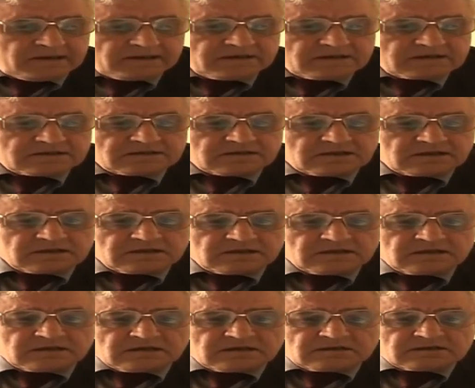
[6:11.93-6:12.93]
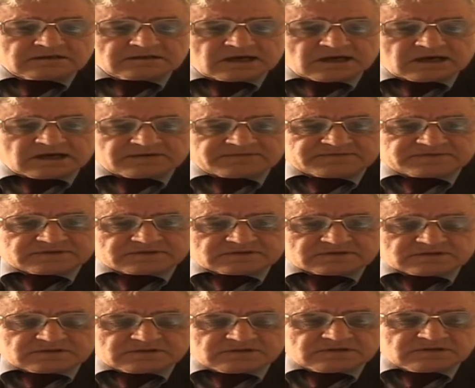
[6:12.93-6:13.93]
Jest ten TAWS,
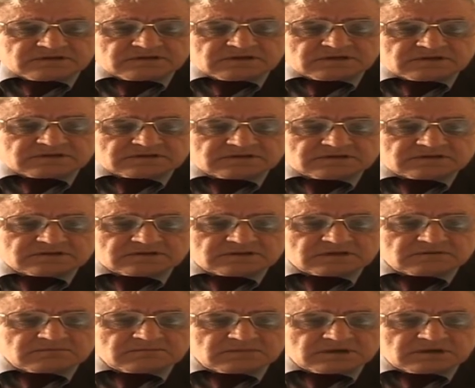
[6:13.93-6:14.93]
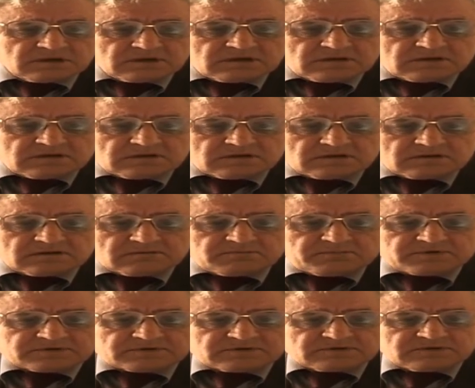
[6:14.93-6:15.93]
czyli system Y,
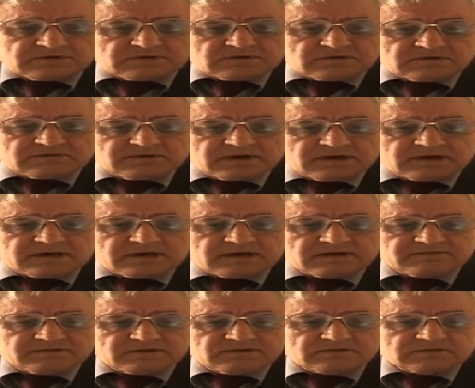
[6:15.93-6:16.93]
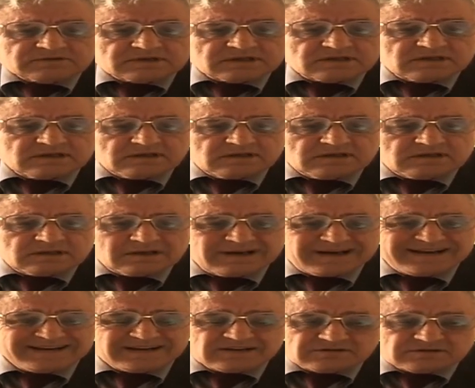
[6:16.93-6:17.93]
pozycjonowania według satelity,
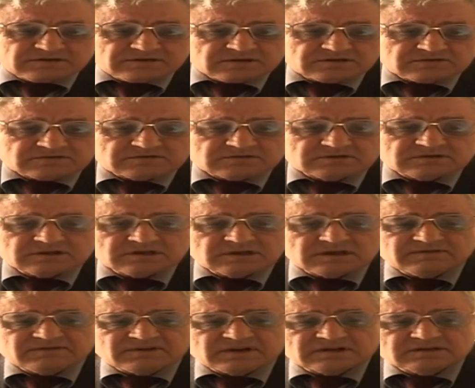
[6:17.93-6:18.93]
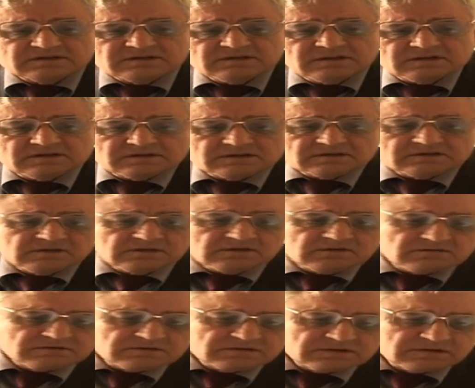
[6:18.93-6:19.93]
ale to nie jest urządzenie nawigacyjne, to jest
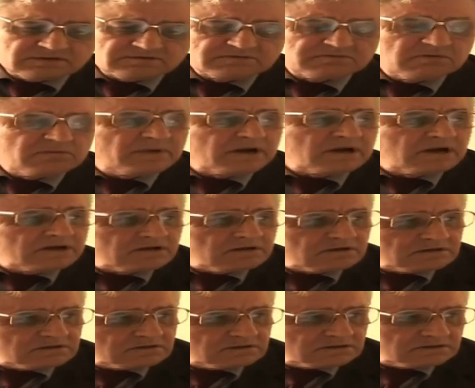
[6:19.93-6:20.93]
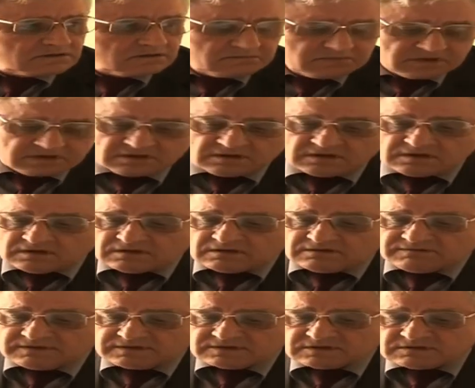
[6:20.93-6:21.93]
tylko urządzenie wspomagające, żeby
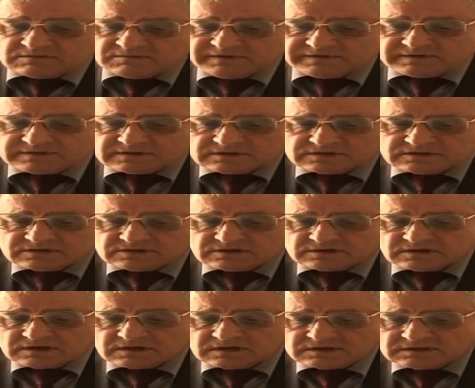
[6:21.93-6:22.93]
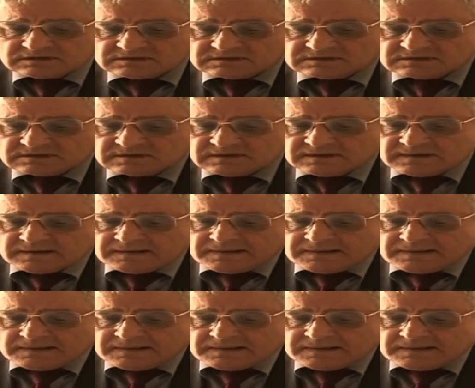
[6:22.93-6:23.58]
wiedzieć mniej więcej gdzie się jest.